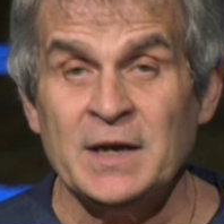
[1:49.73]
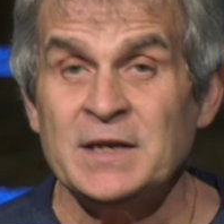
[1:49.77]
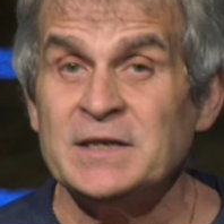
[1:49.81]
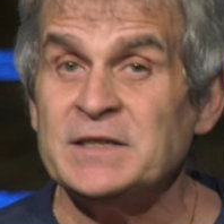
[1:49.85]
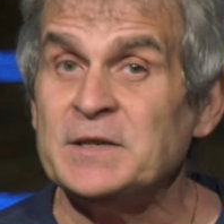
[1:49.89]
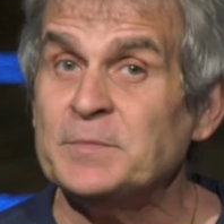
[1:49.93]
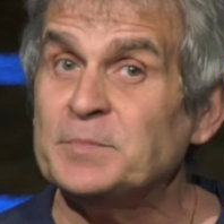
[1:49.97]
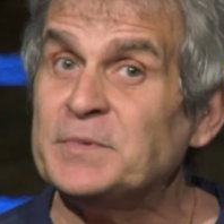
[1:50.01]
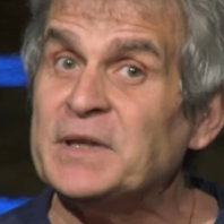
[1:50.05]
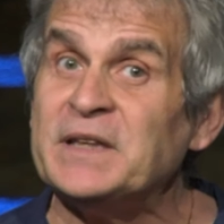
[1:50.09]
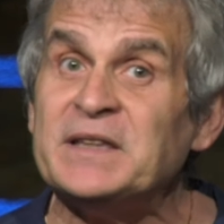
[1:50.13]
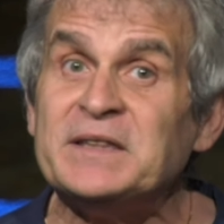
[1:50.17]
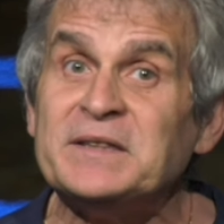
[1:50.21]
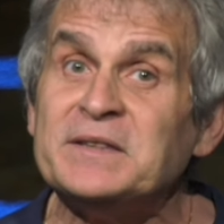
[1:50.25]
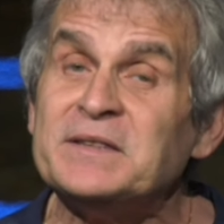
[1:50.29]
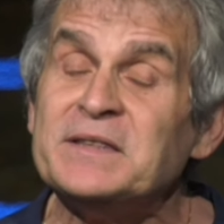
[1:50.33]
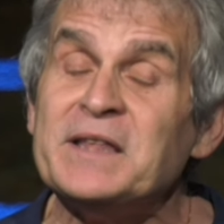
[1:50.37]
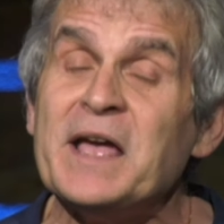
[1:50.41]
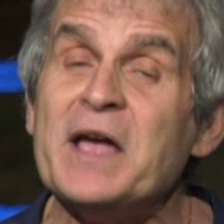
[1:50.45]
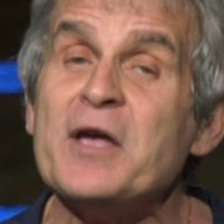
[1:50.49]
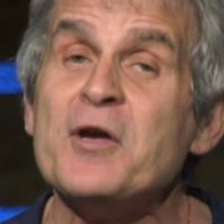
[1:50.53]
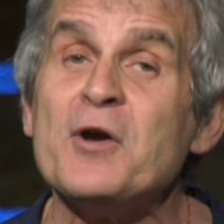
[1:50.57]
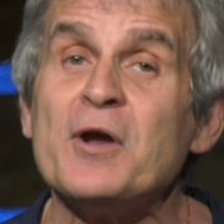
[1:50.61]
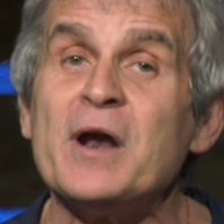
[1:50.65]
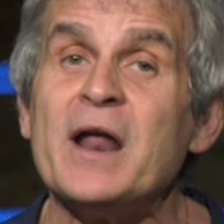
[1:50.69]
C'est peut-être
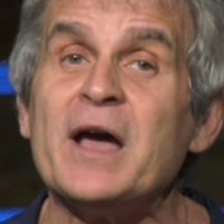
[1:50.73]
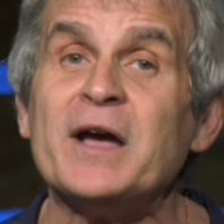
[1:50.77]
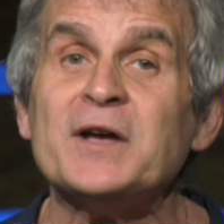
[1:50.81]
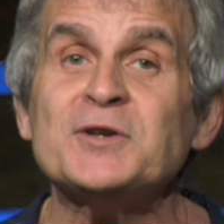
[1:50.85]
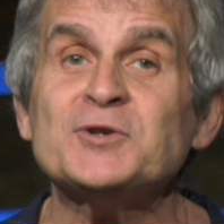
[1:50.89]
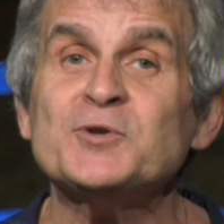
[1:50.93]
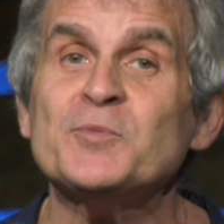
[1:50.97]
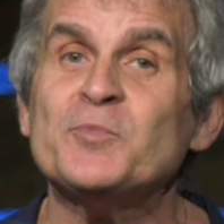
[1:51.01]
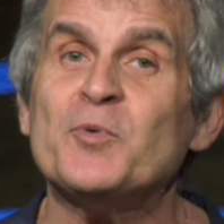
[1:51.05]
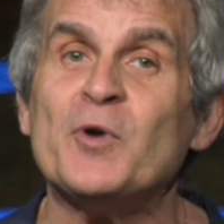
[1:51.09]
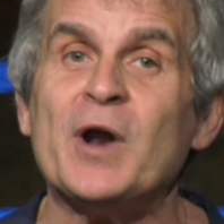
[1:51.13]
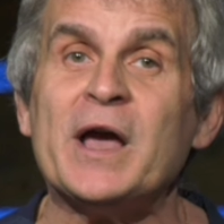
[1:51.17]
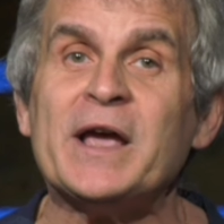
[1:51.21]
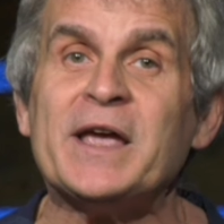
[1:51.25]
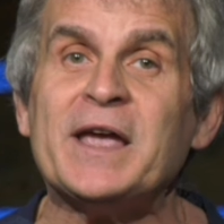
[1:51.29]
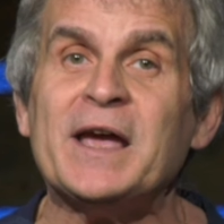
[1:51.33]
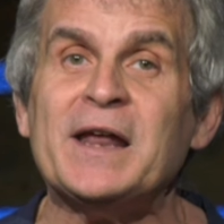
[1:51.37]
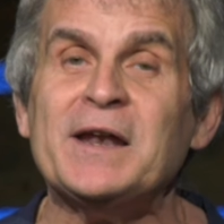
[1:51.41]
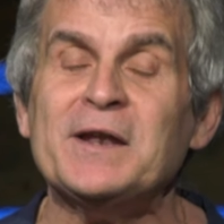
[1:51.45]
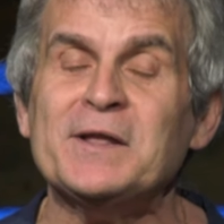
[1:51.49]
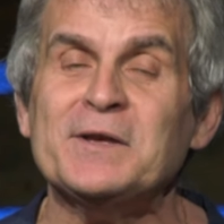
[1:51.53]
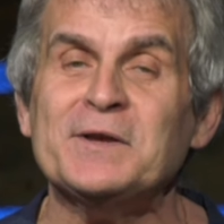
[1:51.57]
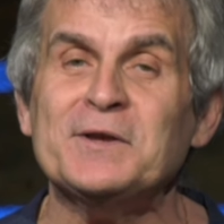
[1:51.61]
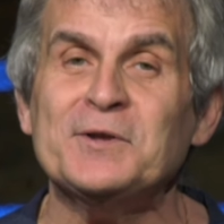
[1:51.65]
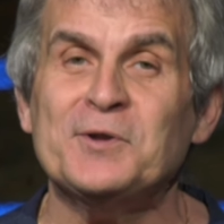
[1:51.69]
d'ailleurs la raison pour
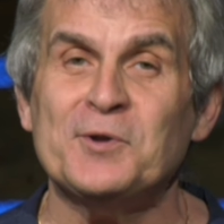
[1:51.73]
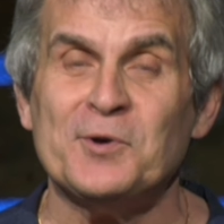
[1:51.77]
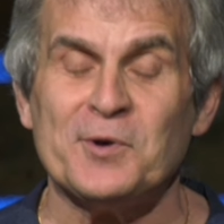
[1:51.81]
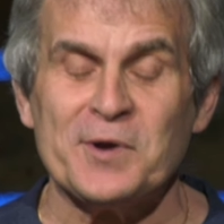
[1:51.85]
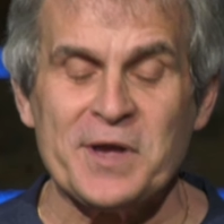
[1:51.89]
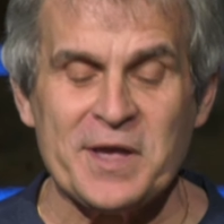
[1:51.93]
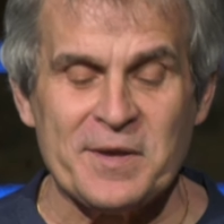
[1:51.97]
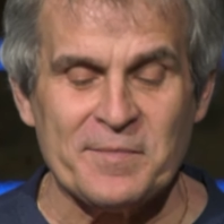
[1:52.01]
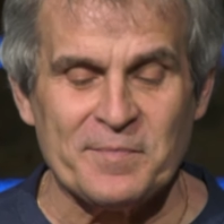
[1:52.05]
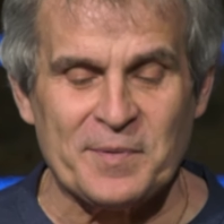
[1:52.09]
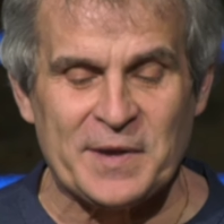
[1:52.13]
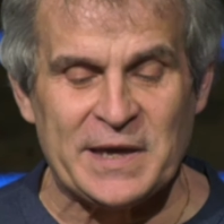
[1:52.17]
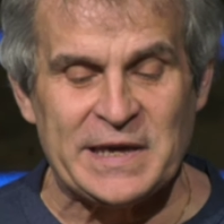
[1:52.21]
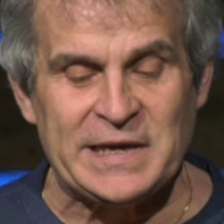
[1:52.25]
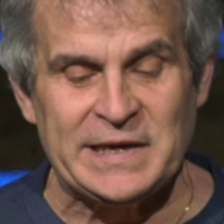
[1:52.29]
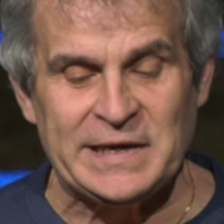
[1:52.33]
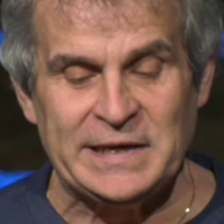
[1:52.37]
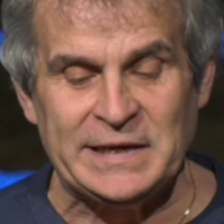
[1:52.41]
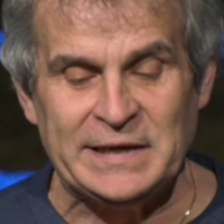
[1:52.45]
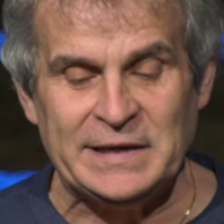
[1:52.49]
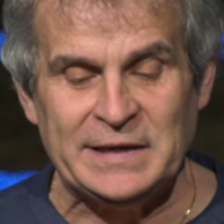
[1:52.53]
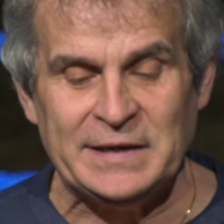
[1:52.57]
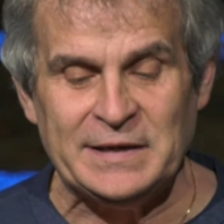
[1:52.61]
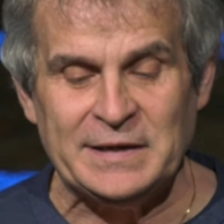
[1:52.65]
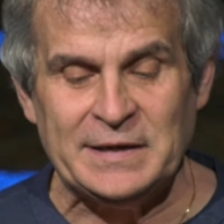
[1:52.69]
laquelle ils n'ont rien pris.